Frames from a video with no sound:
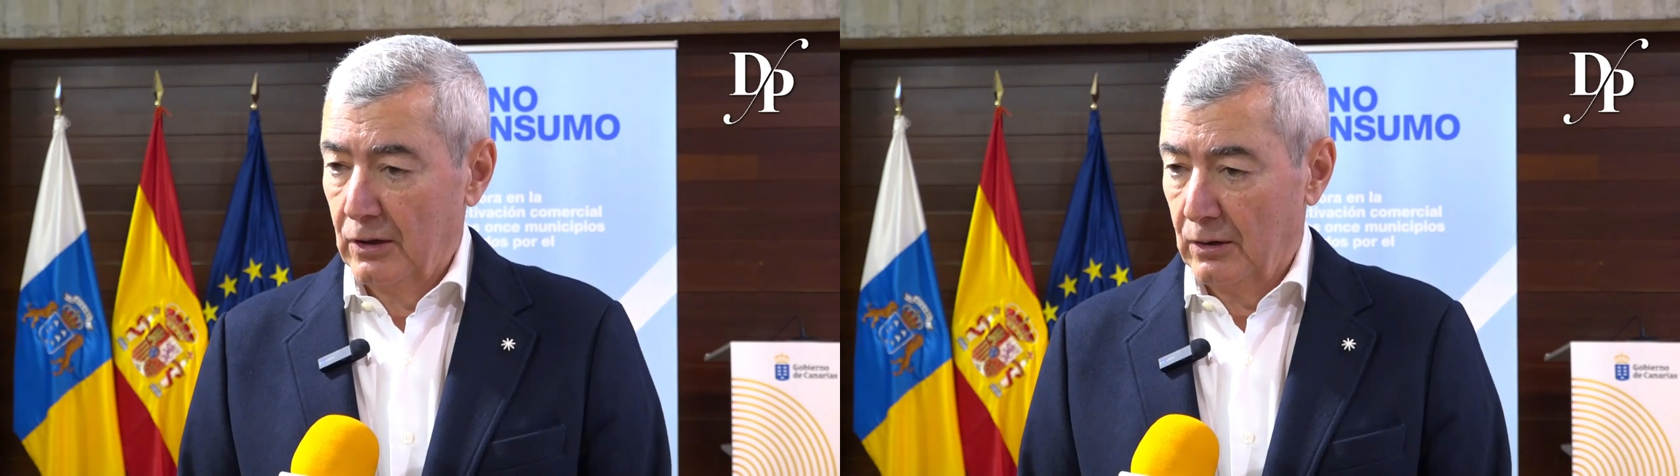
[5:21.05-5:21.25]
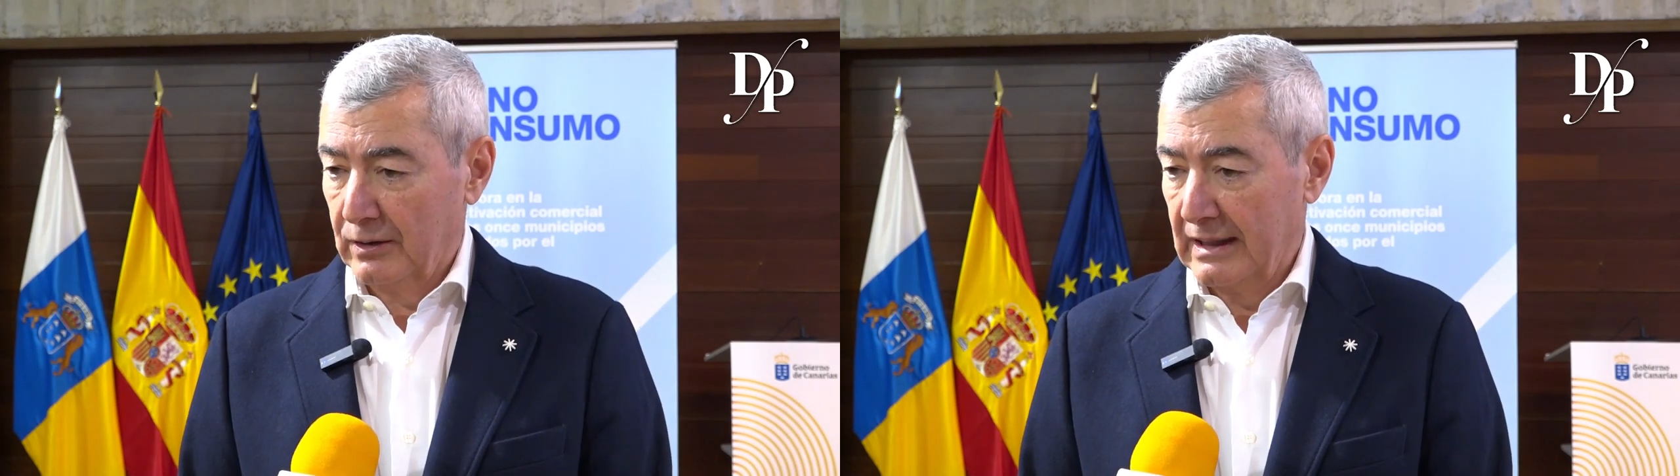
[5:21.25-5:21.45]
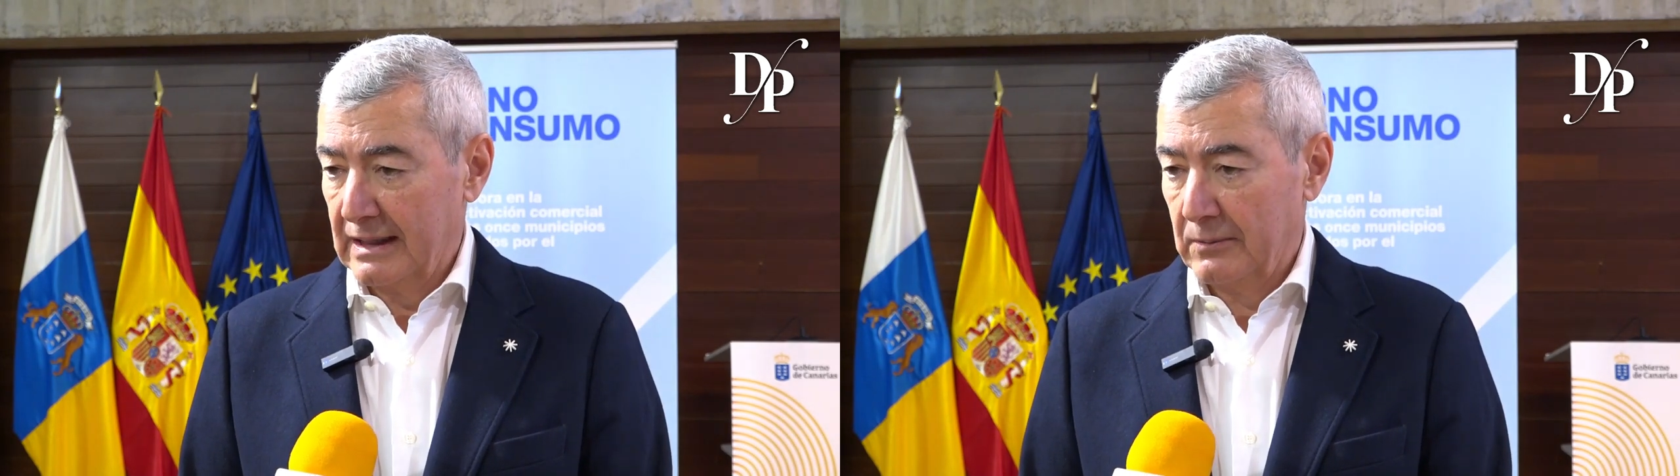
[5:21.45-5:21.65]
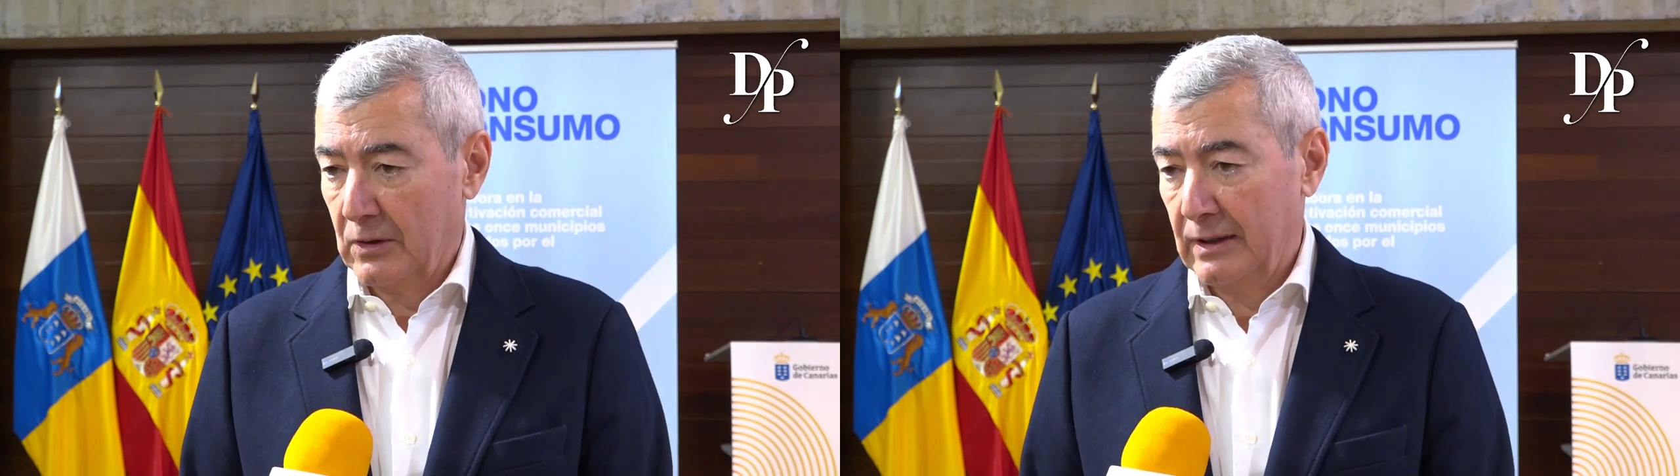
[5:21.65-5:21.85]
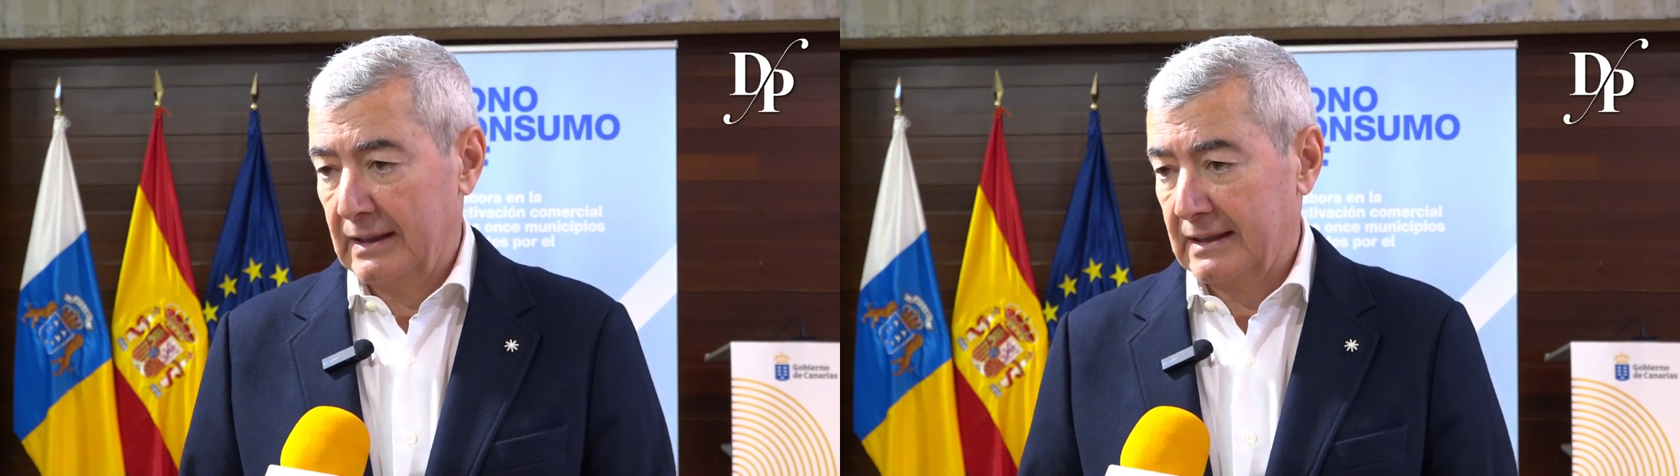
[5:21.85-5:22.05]
lo que
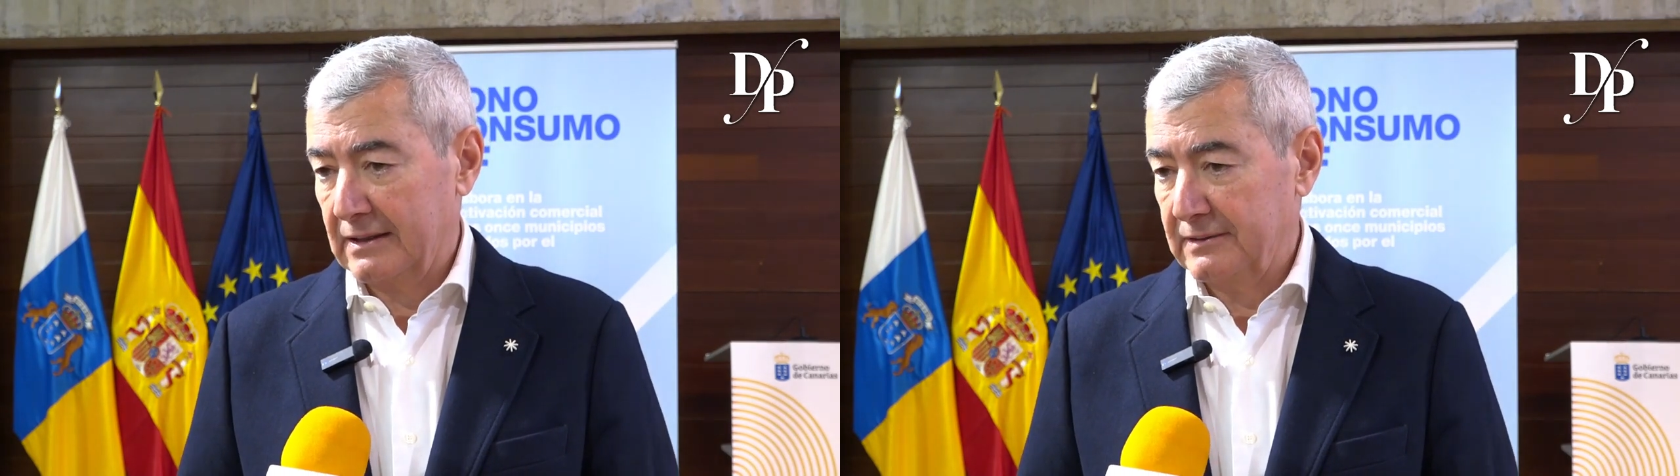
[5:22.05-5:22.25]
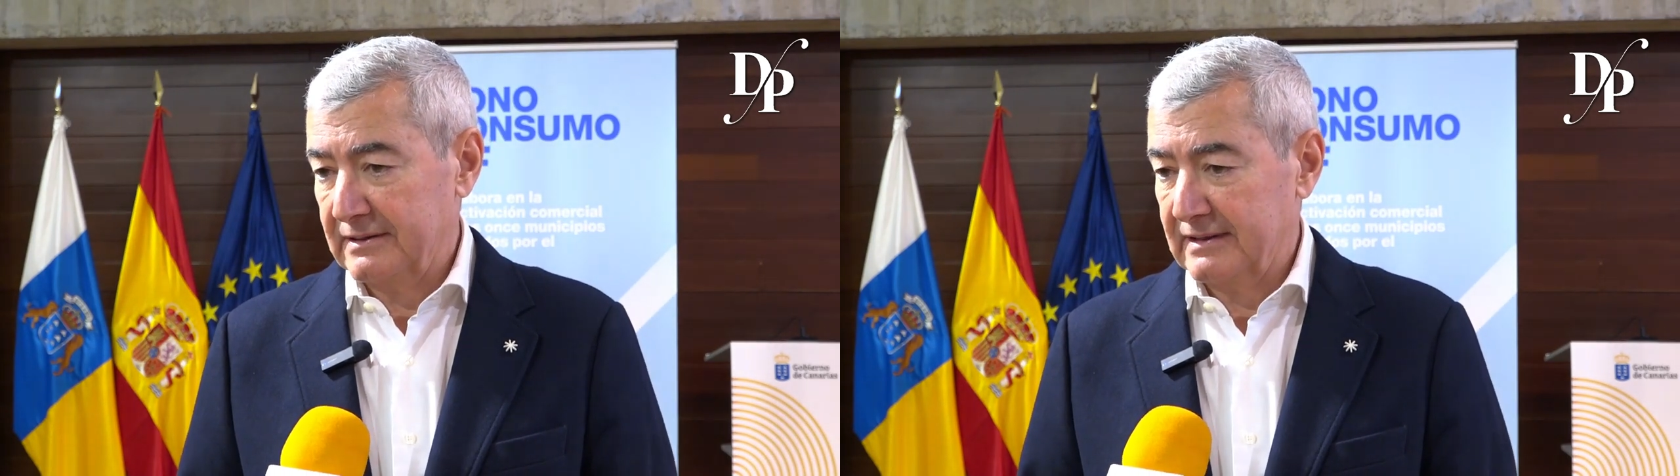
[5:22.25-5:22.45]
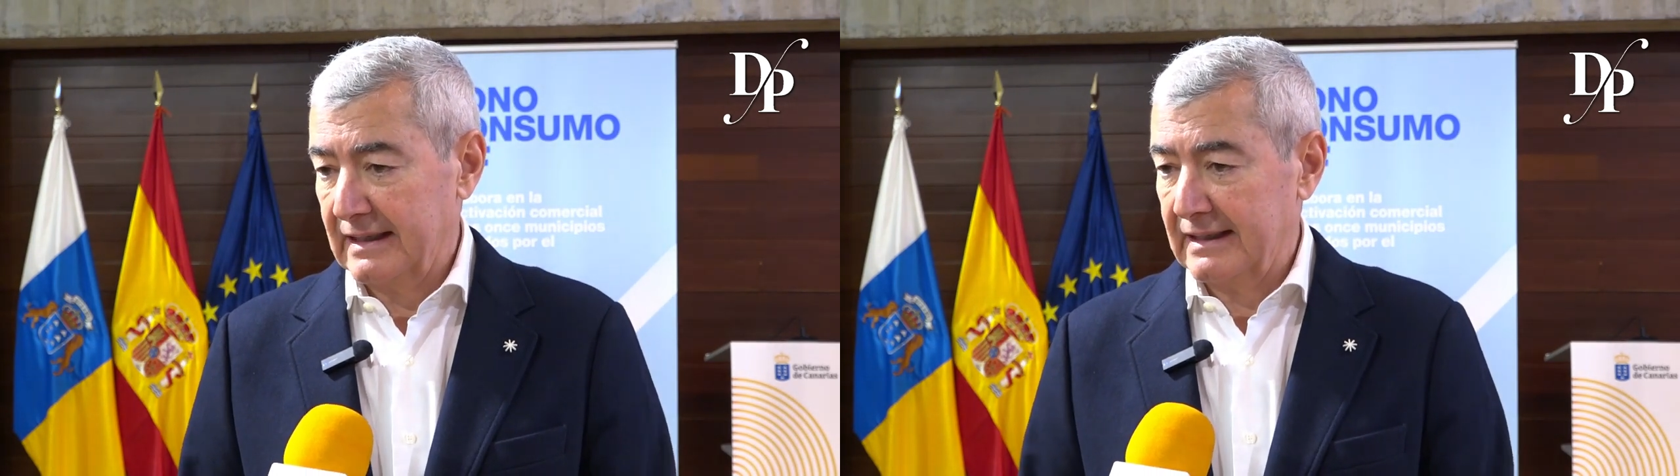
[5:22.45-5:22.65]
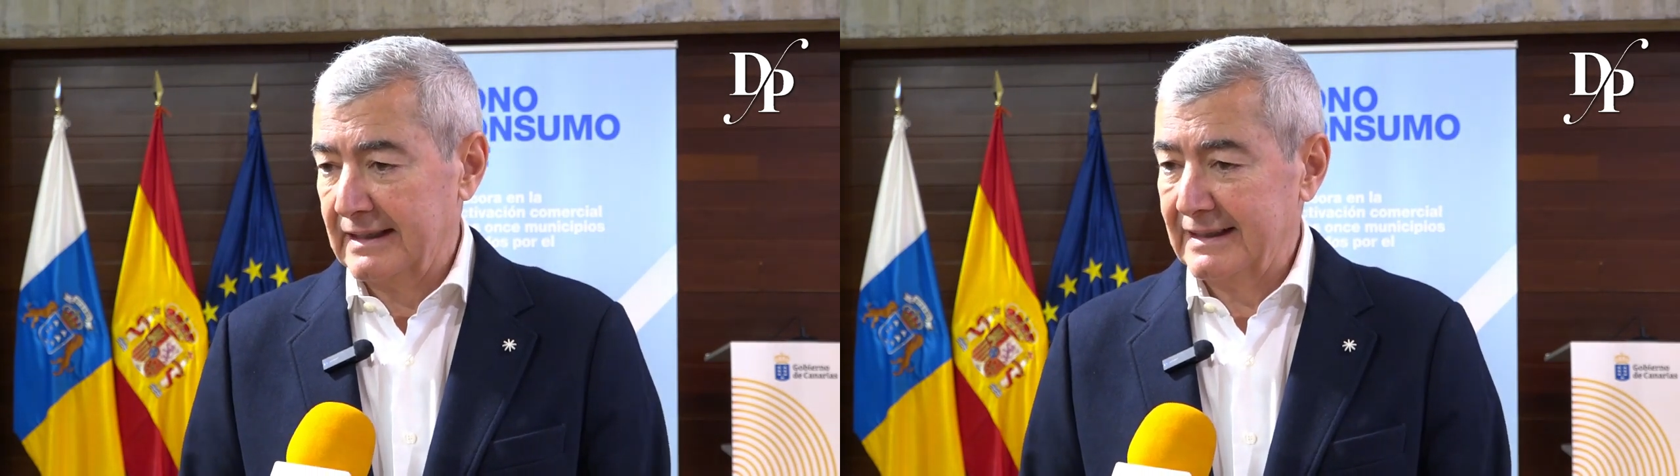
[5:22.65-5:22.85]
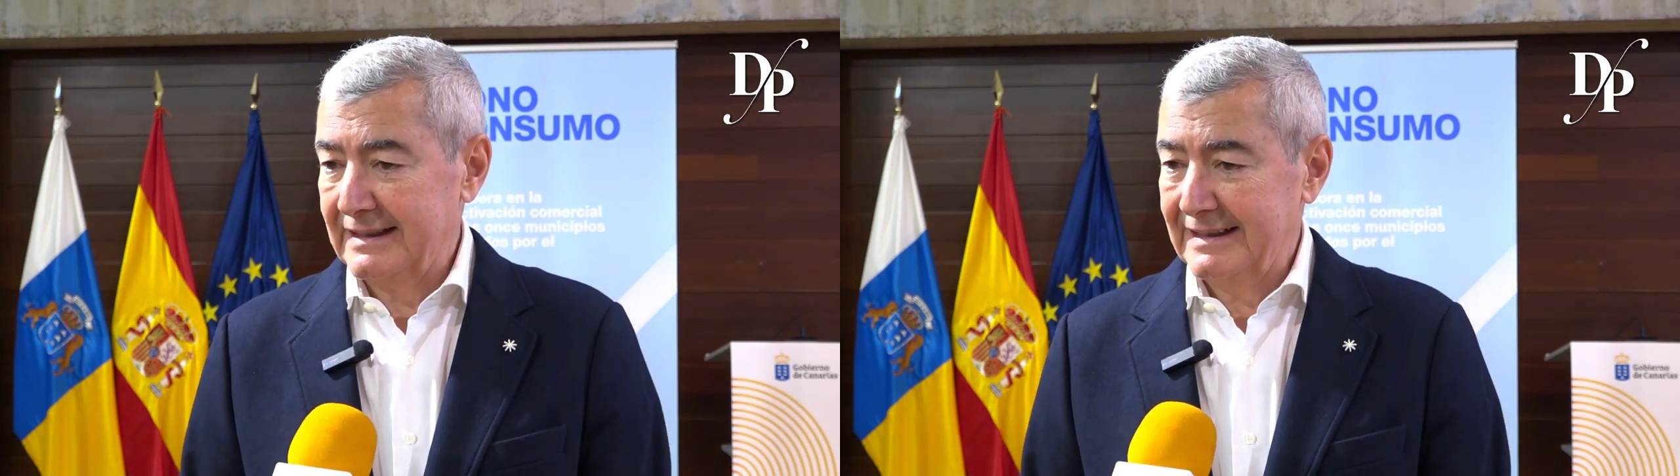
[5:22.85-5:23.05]
haremos es
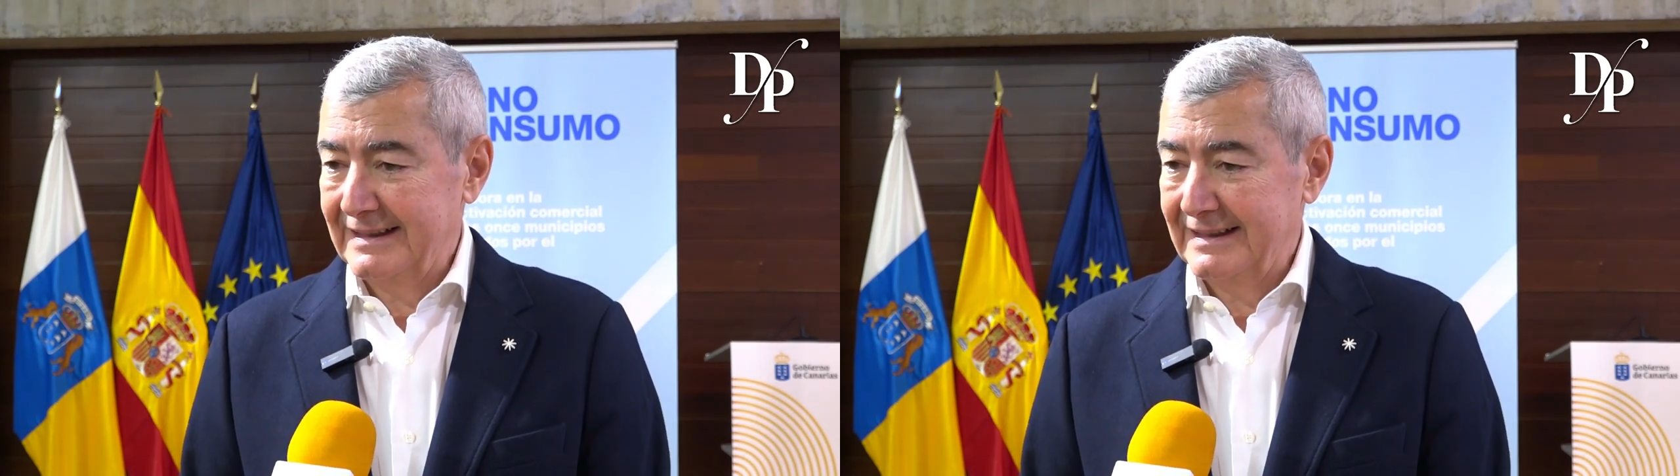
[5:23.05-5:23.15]
revisar